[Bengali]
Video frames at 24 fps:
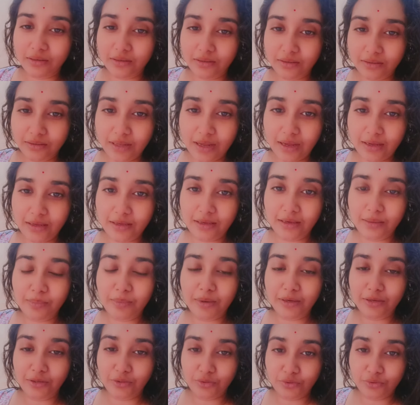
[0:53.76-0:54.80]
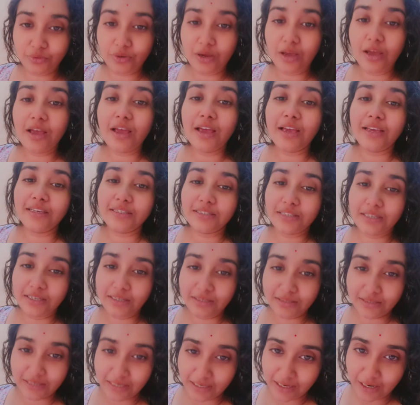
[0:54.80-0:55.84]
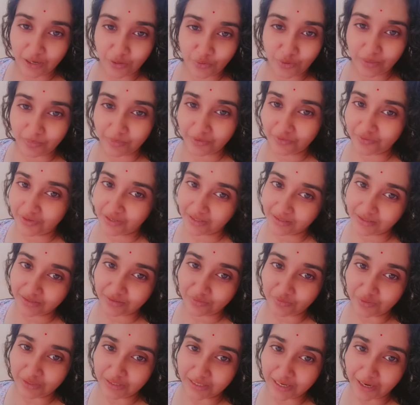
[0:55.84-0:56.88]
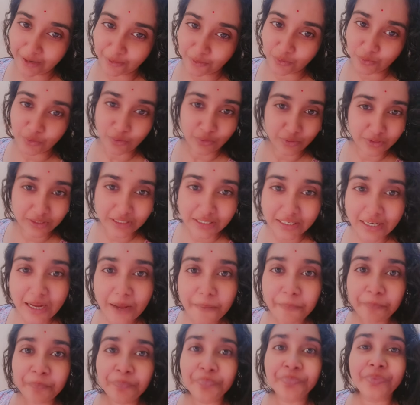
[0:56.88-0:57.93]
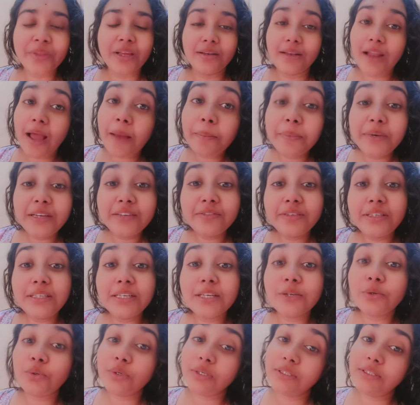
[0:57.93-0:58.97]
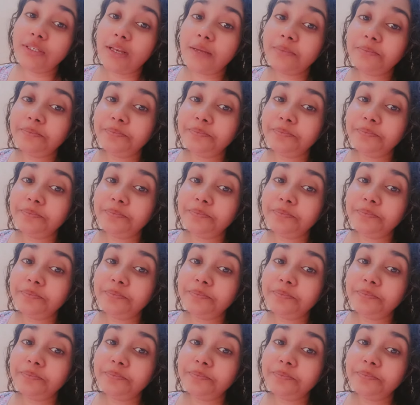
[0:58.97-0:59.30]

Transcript: থাকে বা কিছু সেই যে কারণে আমি ফেস রিভিউলটা এখন করছি না নাম রিভিলটা করে দিলাম